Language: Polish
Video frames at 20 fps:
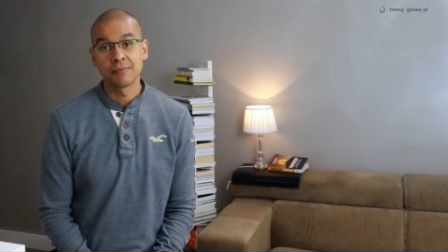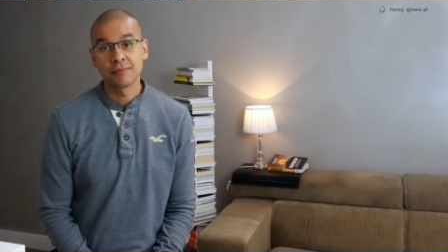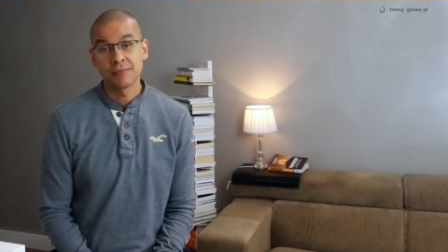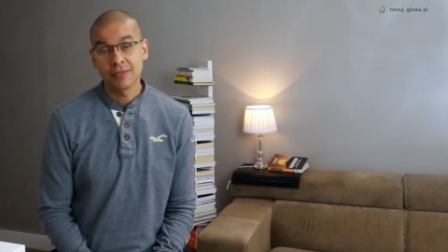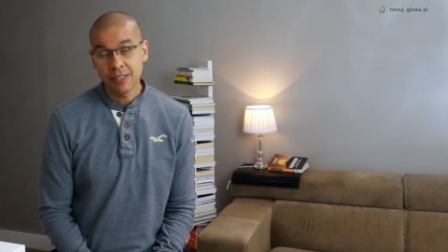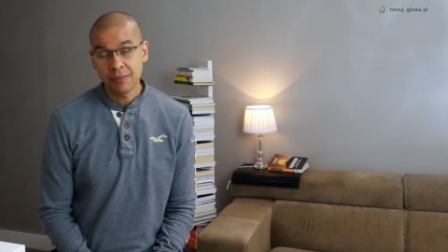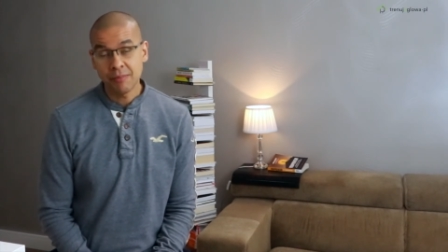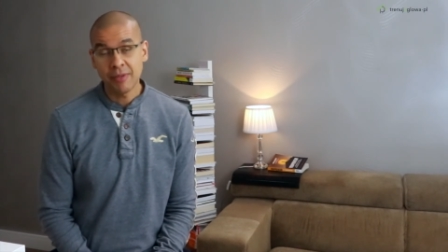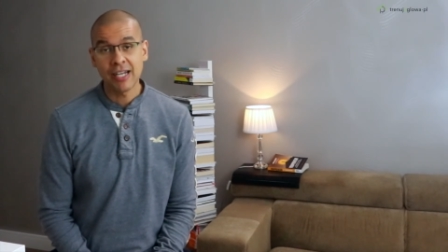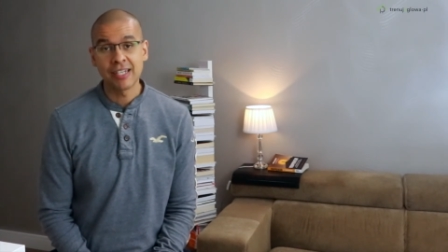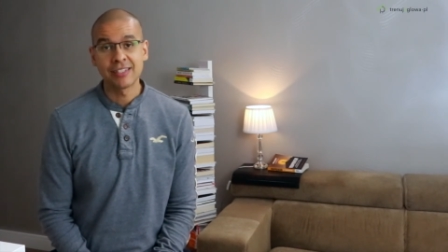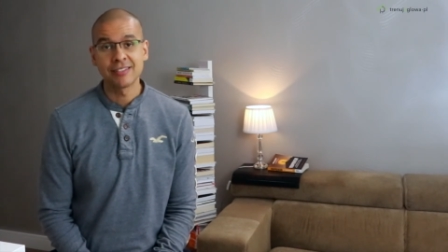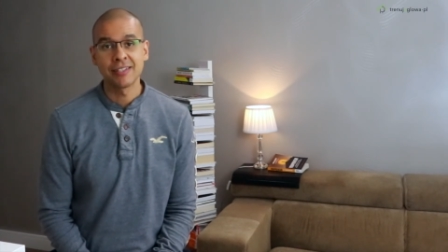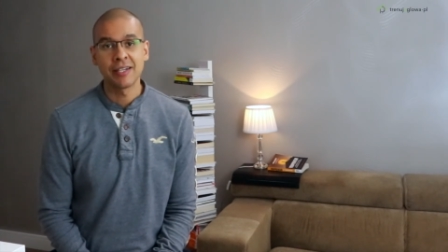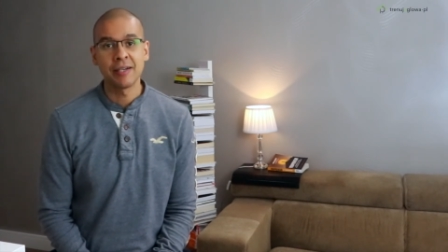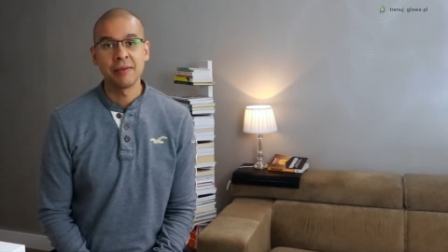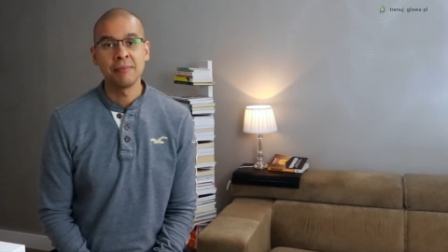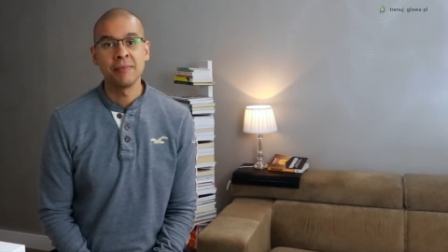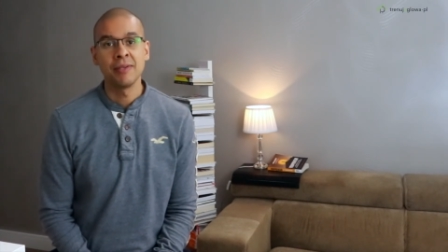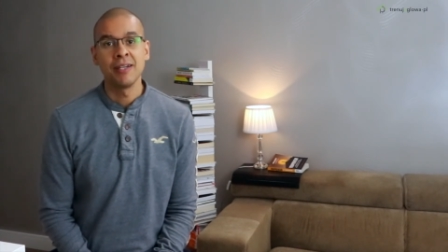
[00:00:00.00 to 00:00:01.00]
tym
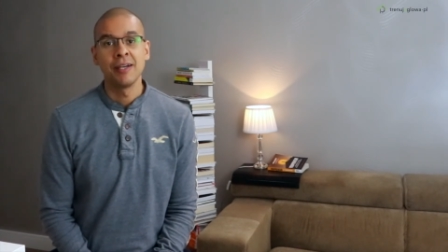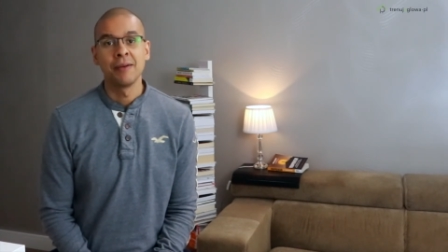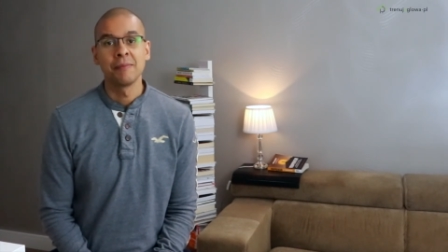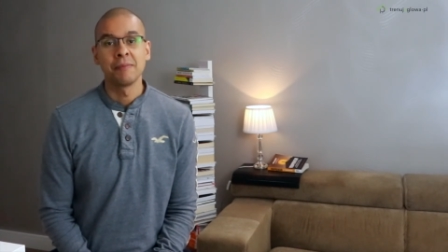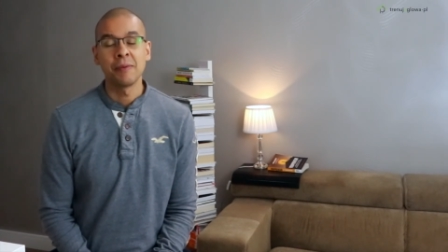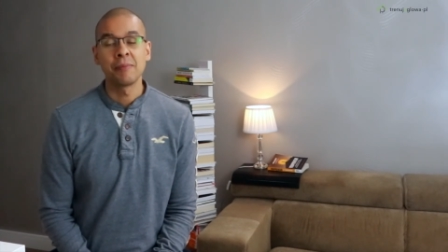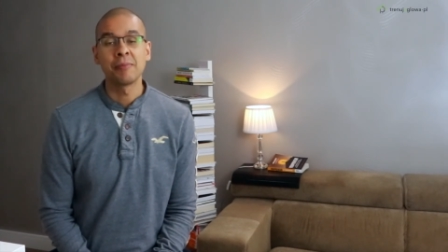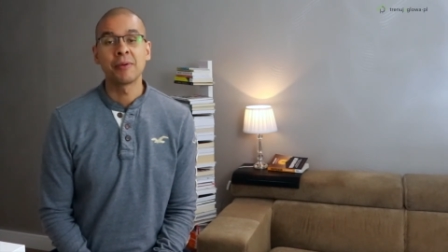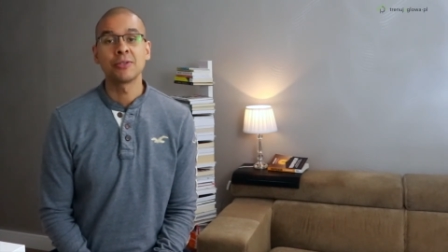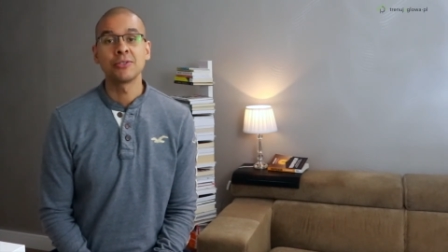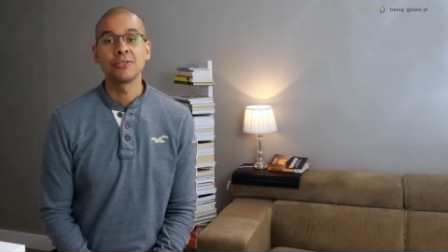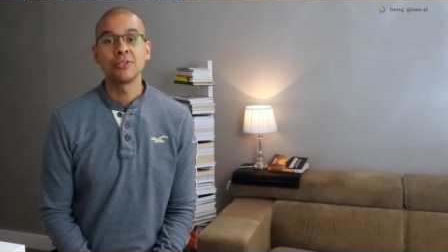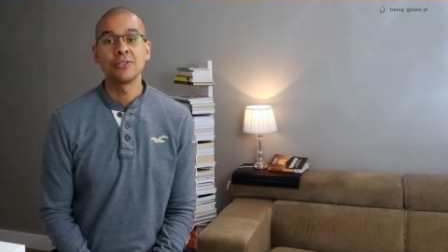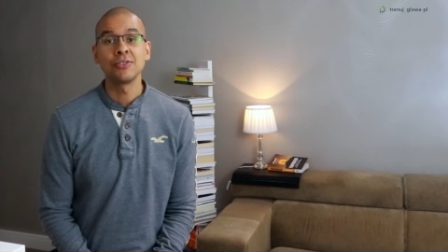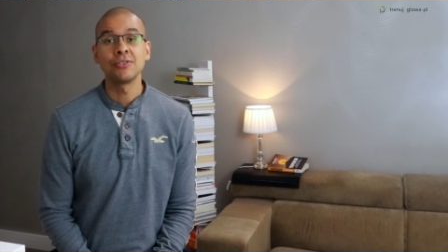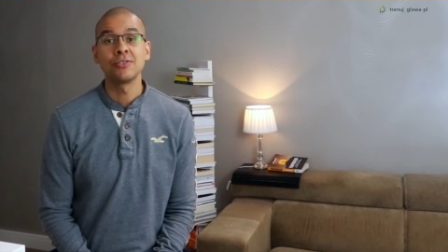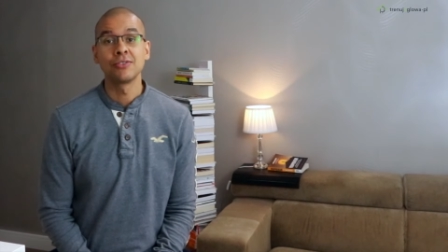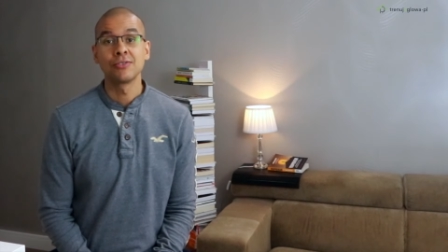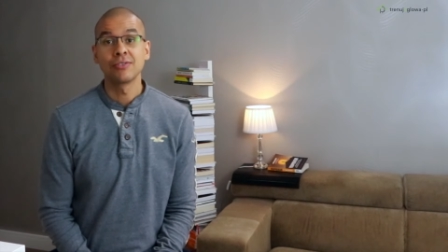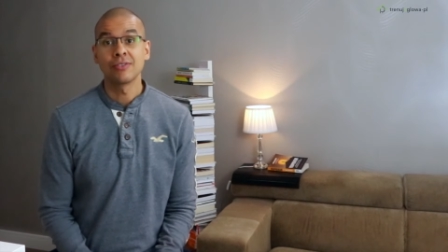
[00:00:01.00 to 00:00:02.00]
razem
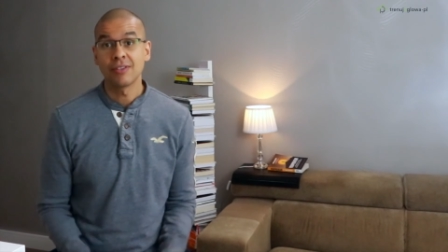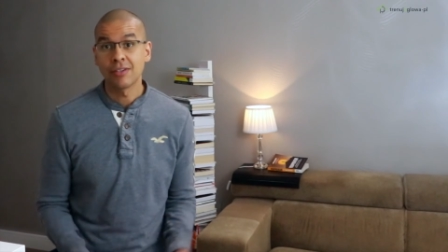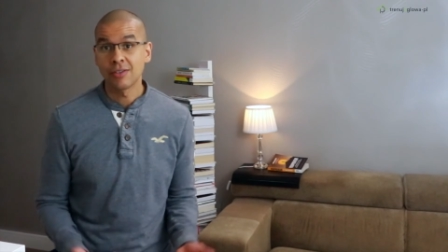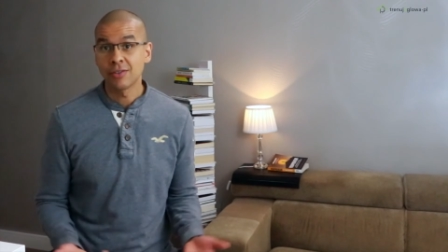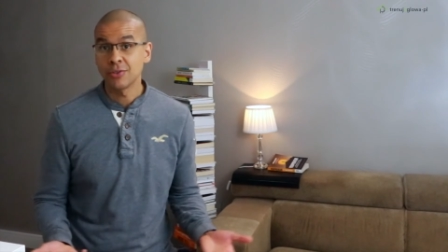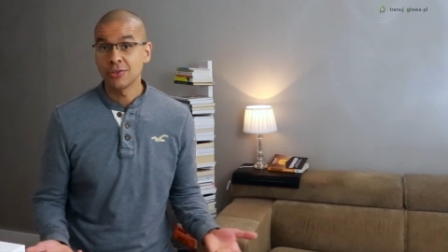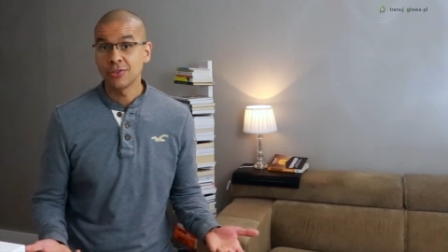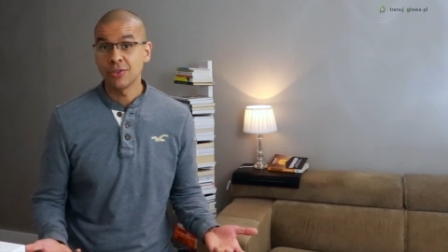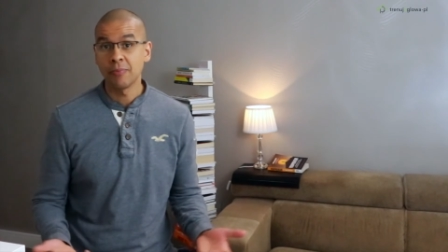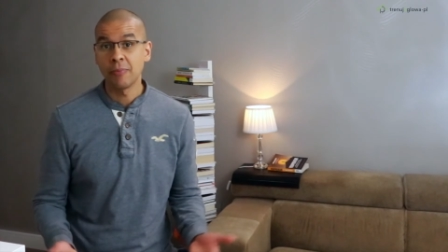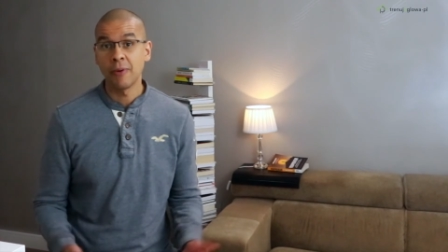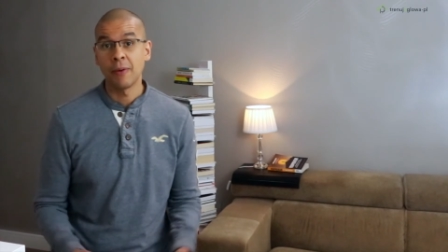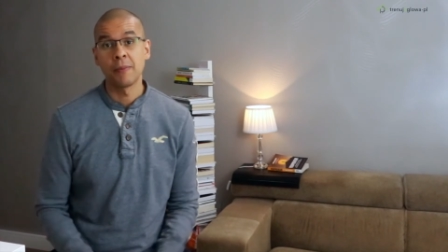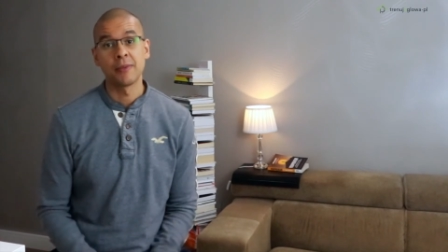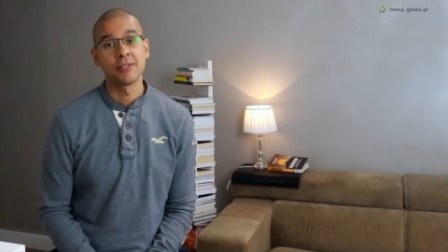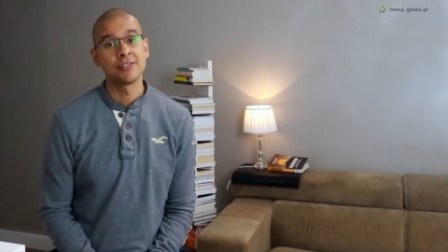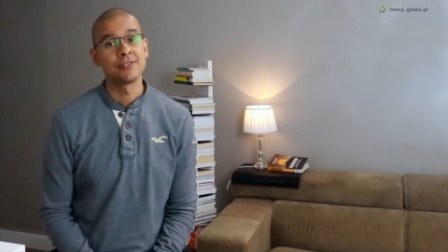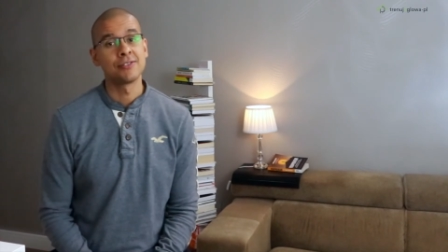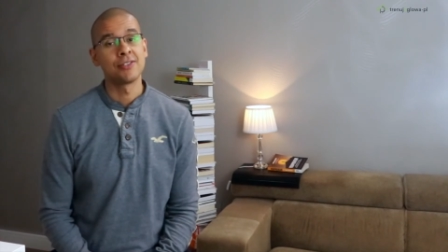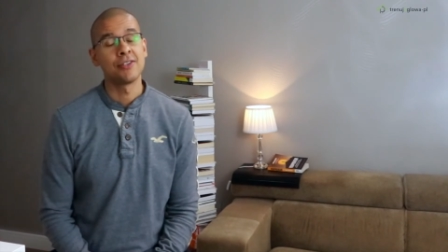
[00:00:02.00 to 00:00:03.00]
poprosić kogoś o
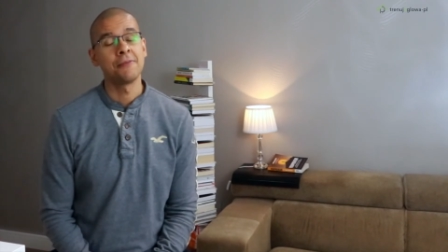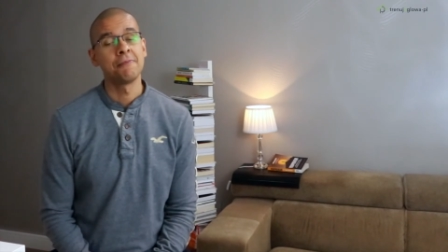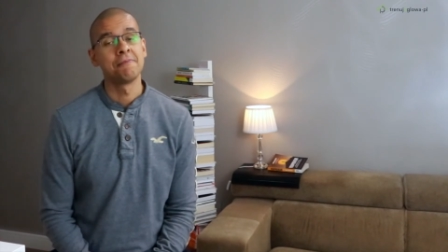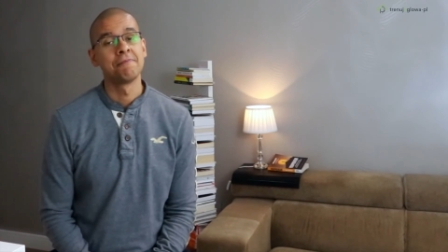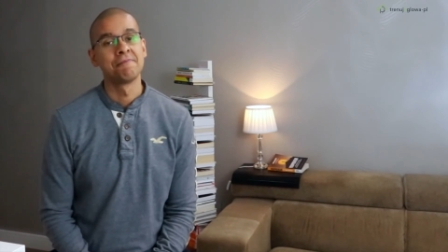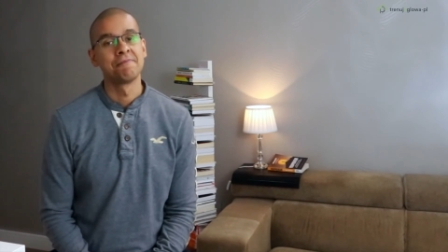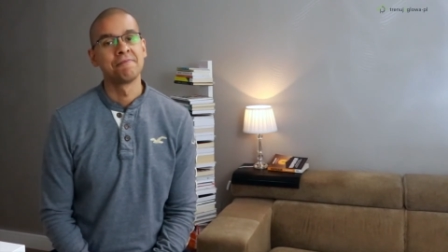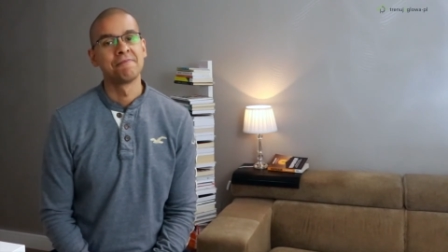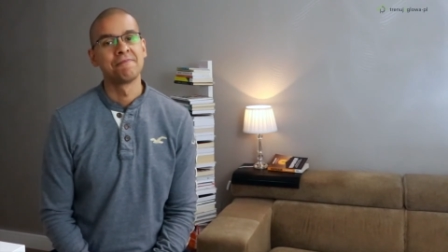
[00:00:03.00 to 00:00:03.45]
pomoc, co?